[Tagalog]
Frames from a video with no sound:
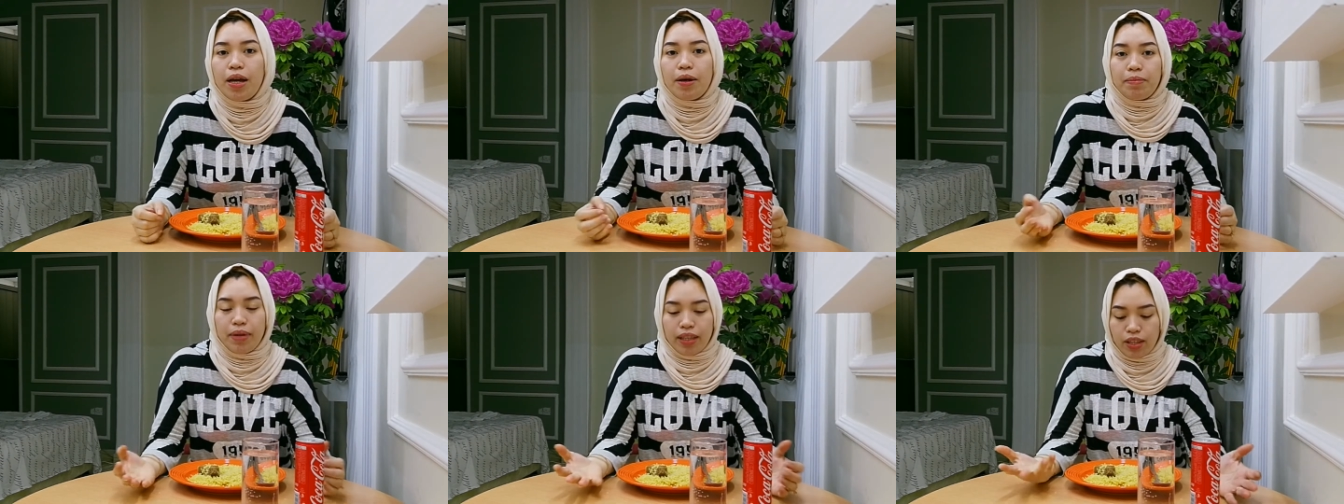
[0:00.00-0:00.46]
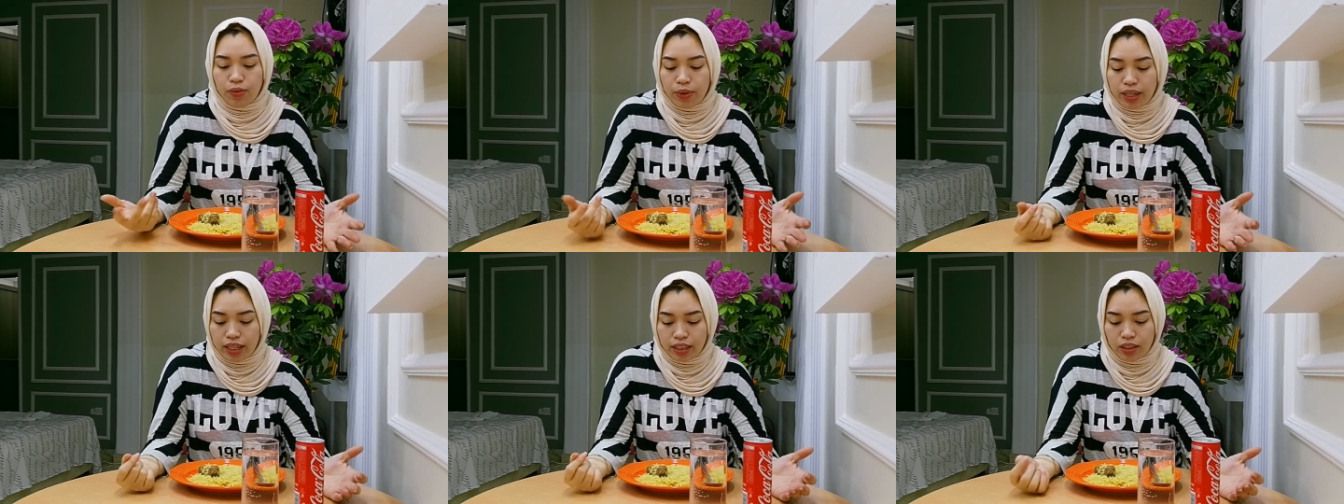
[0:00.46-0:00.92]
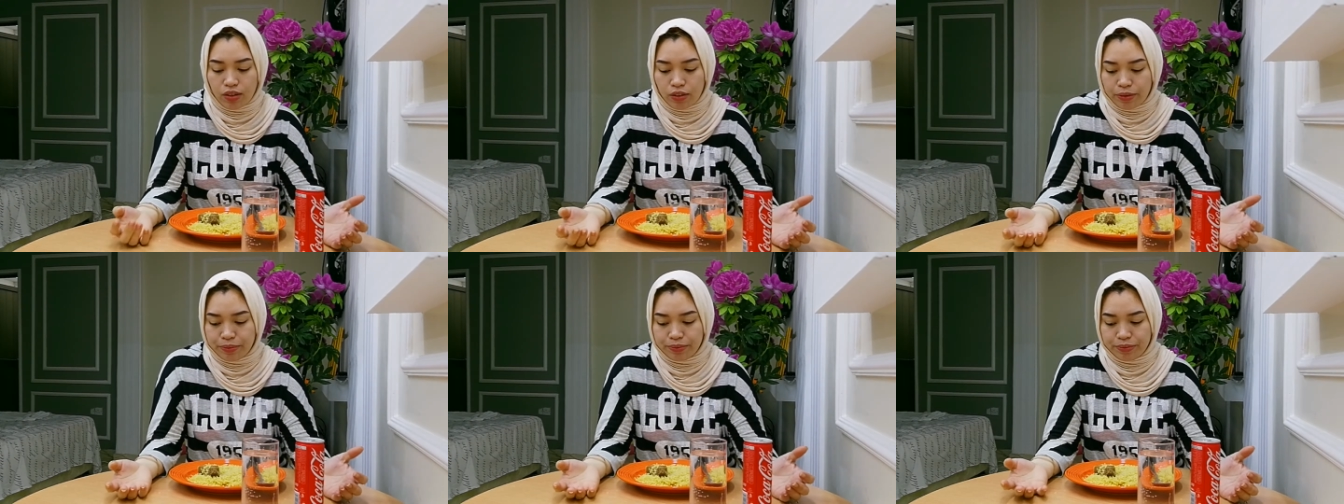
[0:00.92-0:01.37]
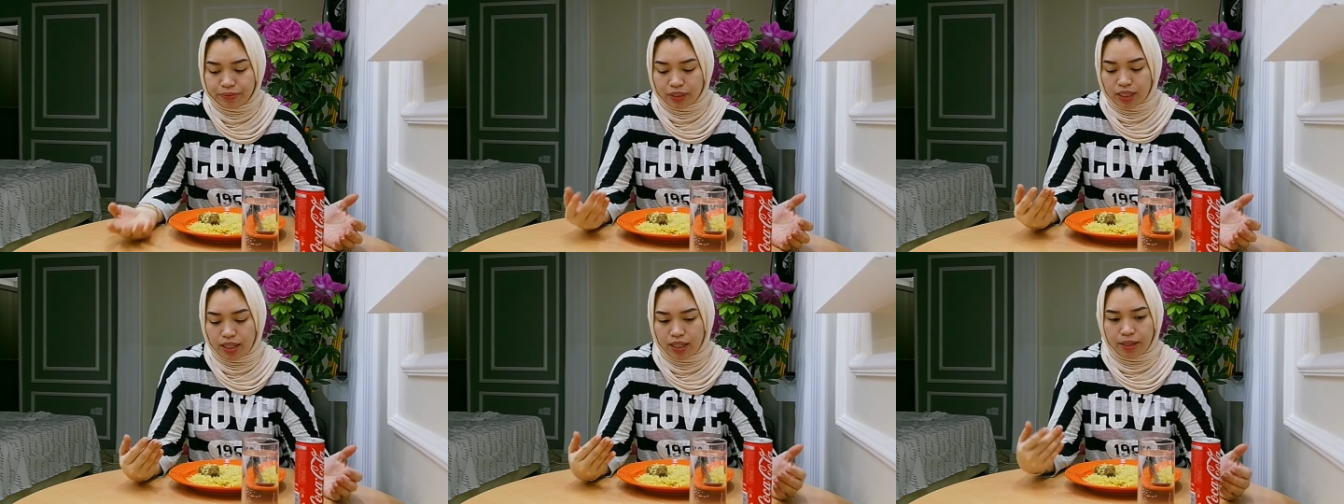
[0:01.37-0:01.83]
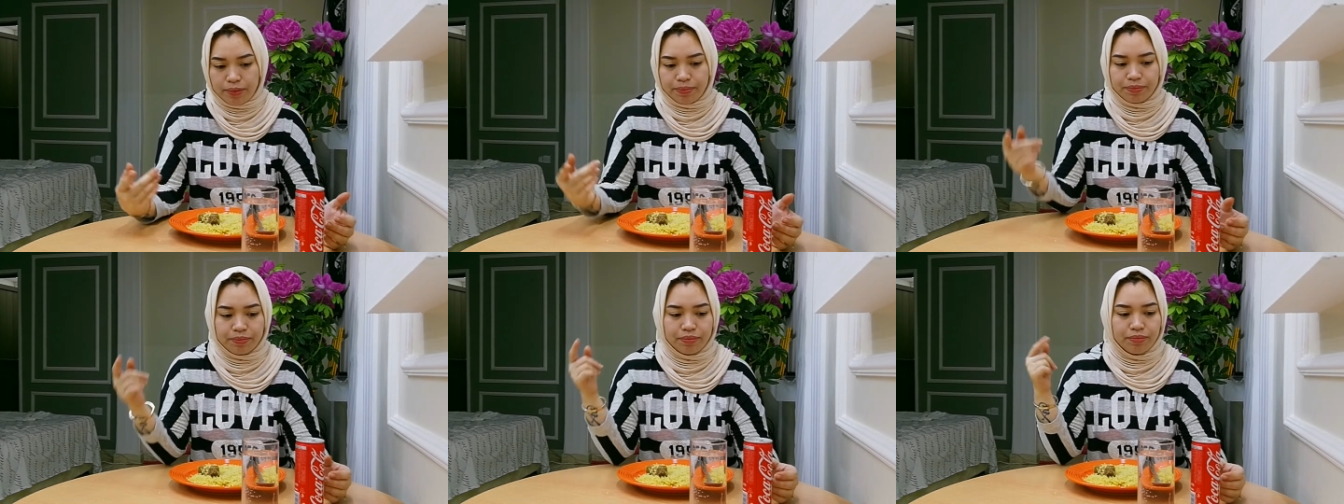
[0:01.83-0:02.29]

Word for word: But anyway, ito, um,